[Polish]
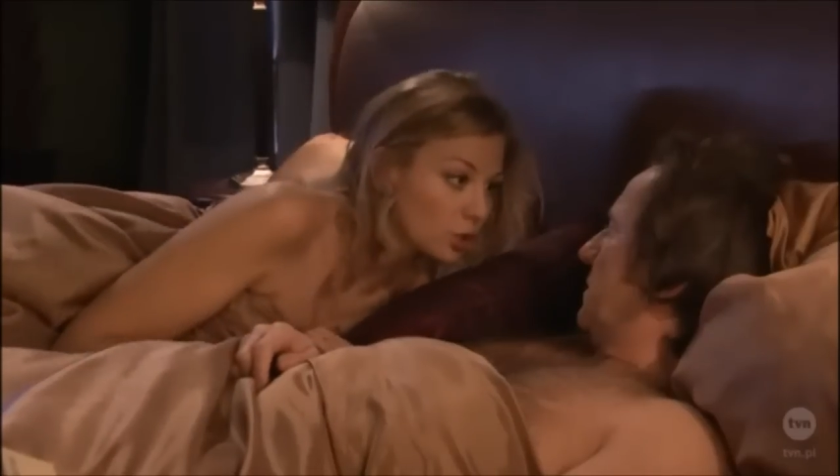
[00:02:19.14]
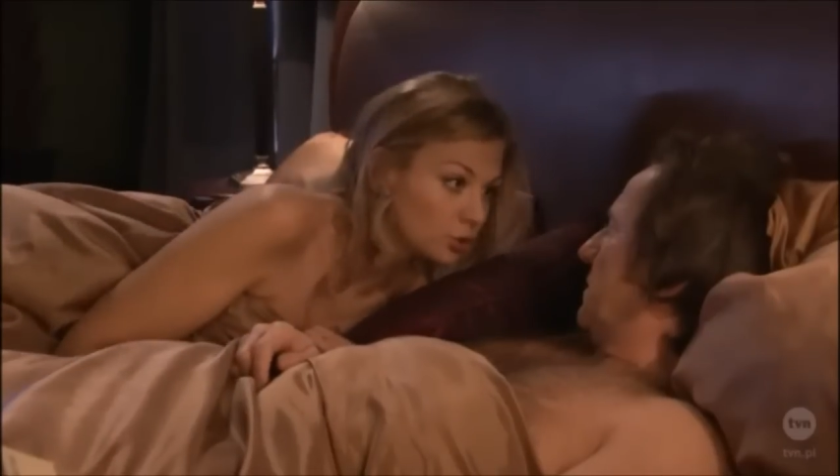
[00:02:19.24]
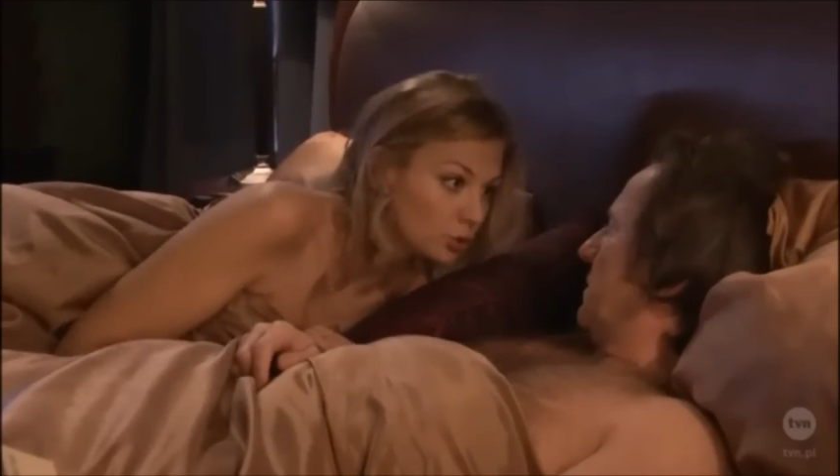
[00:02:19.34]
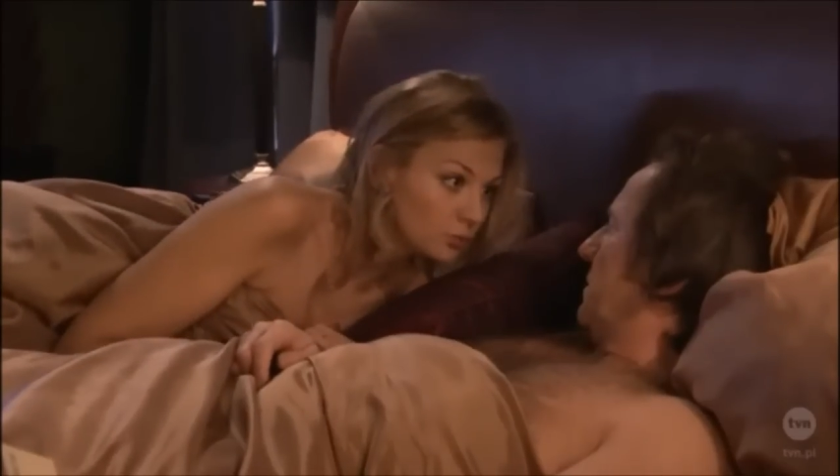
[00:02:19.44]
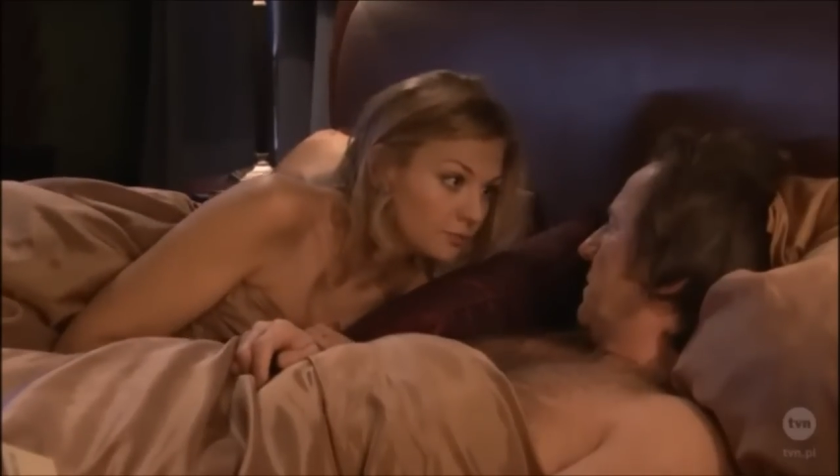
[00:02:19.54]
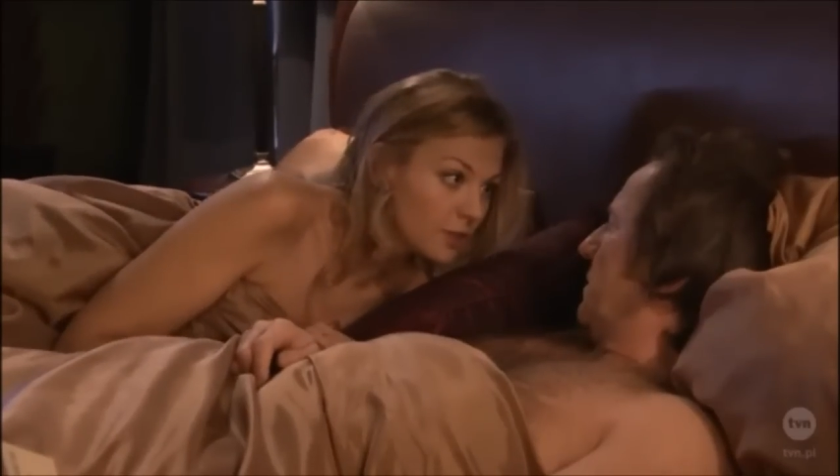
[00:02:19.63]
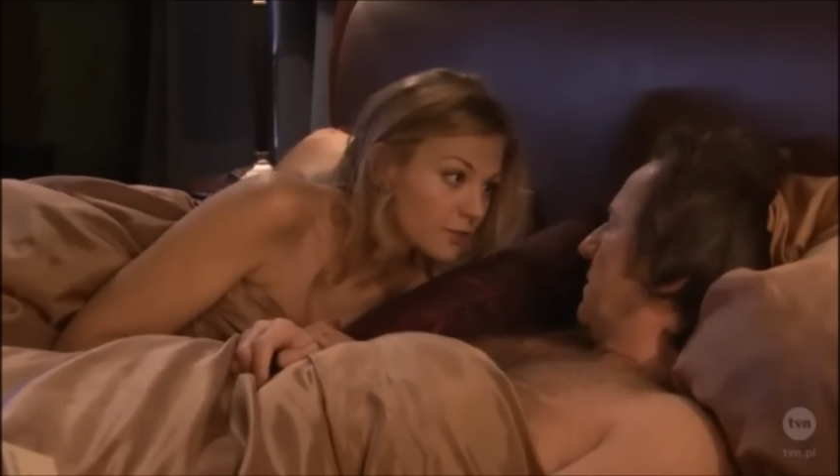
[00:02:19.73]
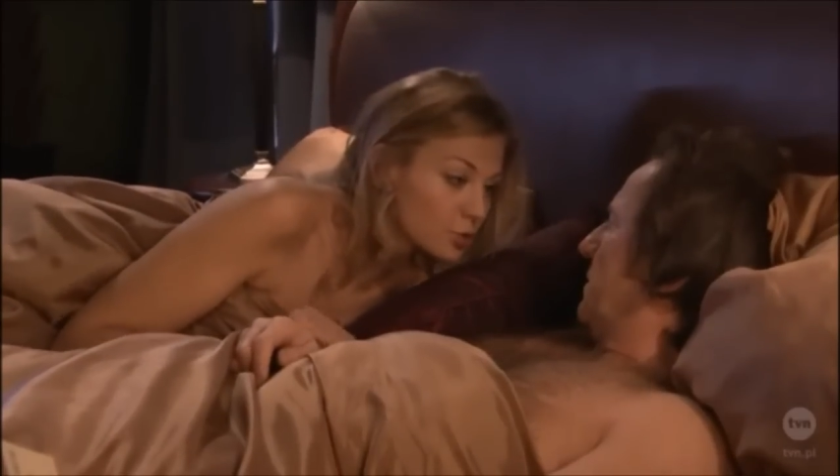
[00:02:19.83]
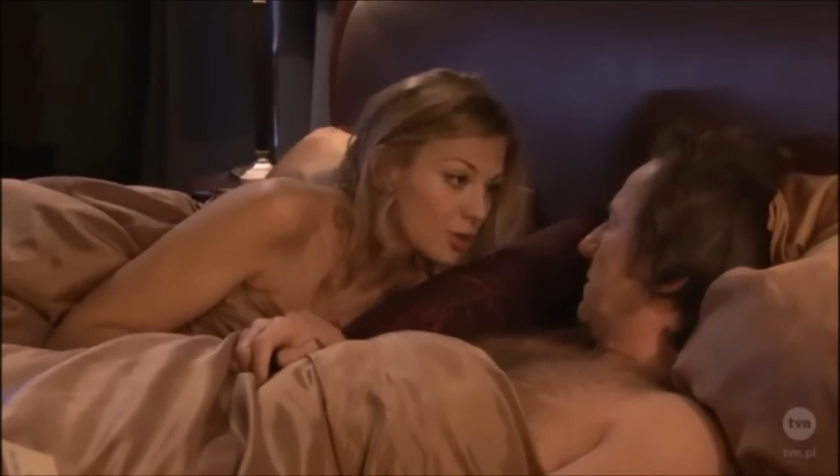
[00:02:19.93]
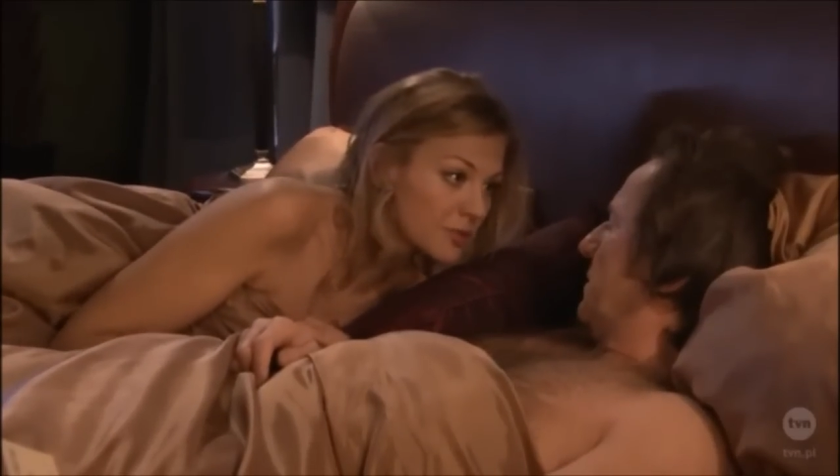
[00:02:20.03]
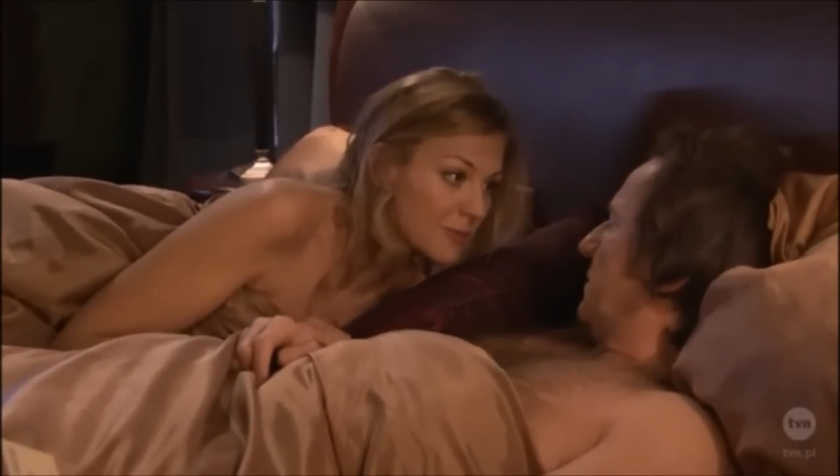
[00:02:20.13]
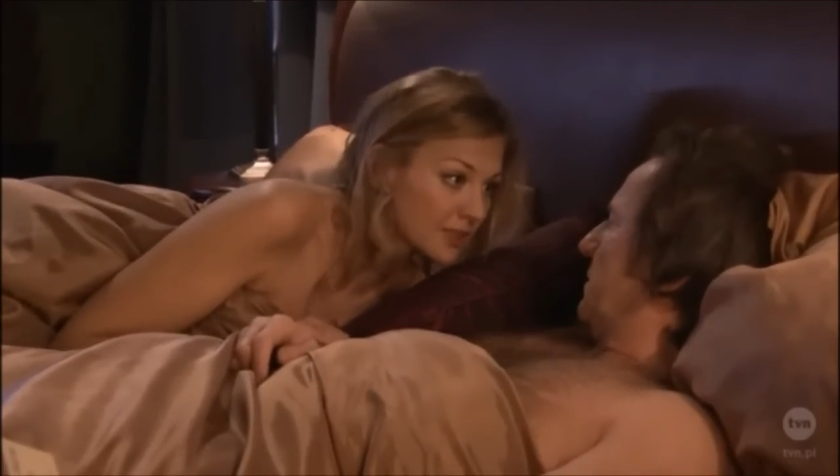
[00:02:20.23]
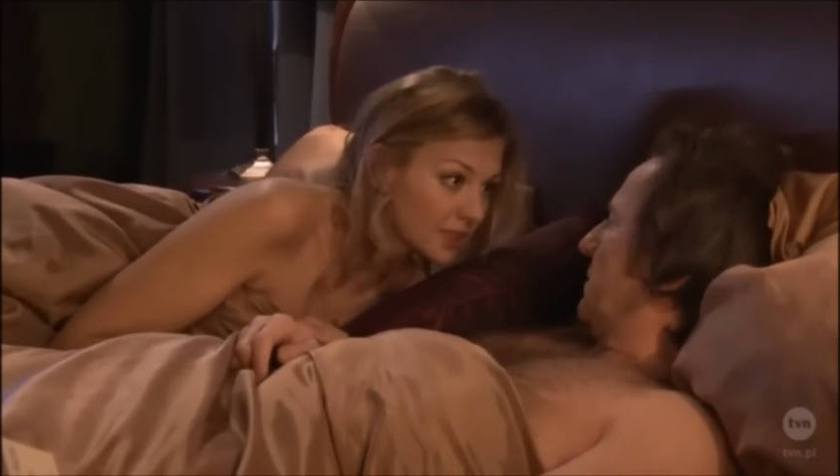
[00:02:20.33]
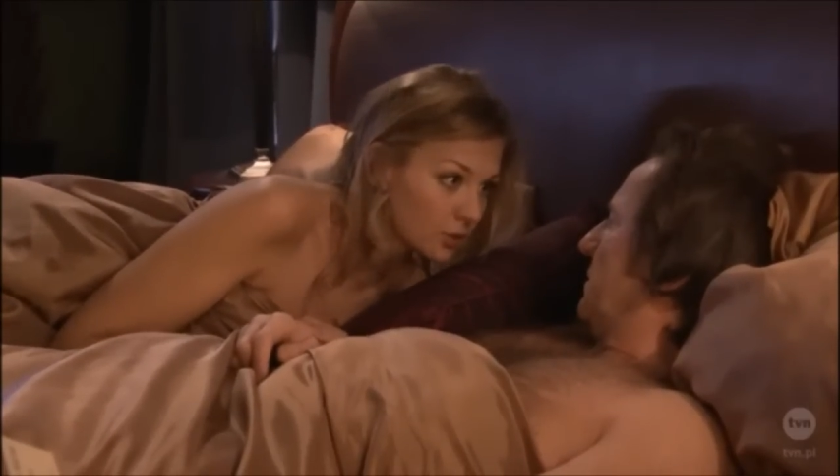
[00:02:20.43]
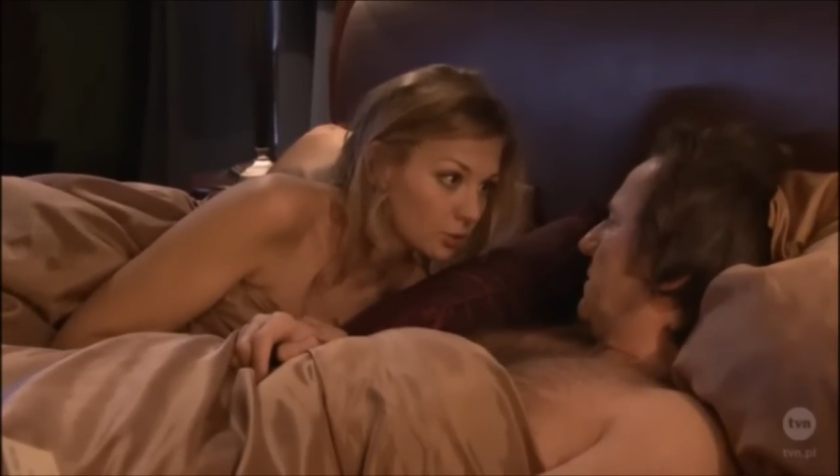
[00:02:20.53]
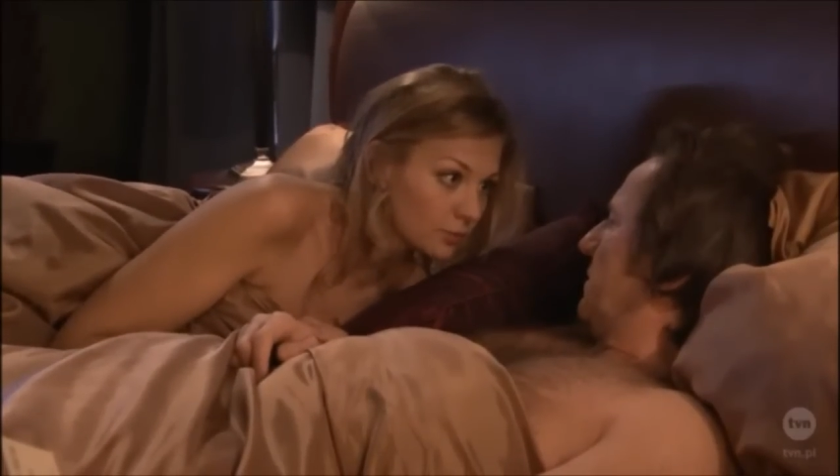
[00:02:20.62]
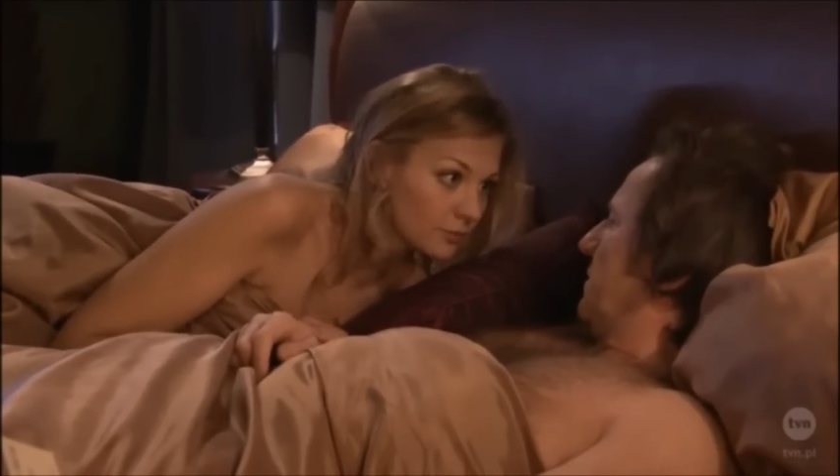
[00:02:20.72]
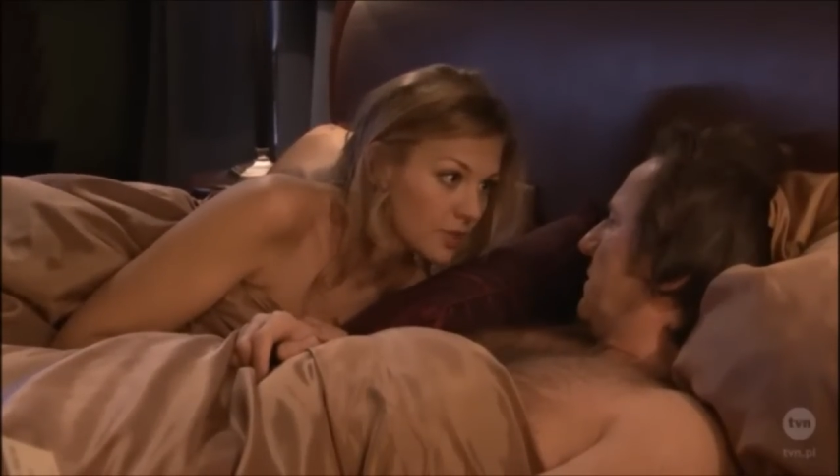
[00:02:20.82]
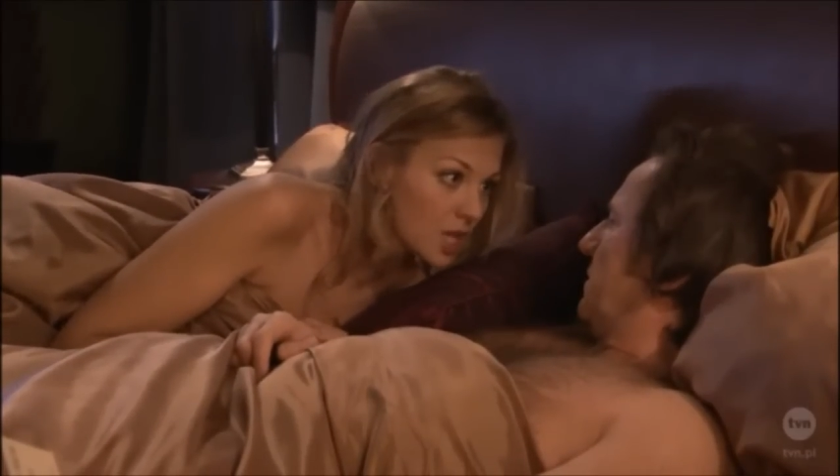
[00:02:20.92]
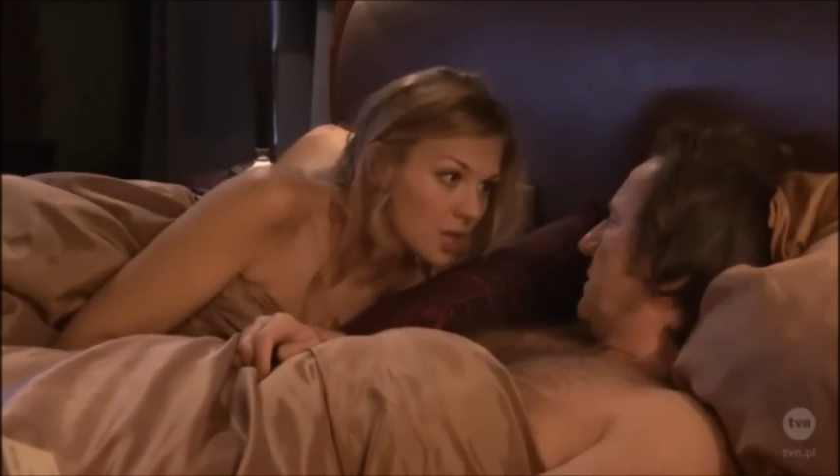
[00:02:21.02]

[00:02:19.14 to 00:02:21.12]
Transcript: tygodniu wróciłam z bankietu.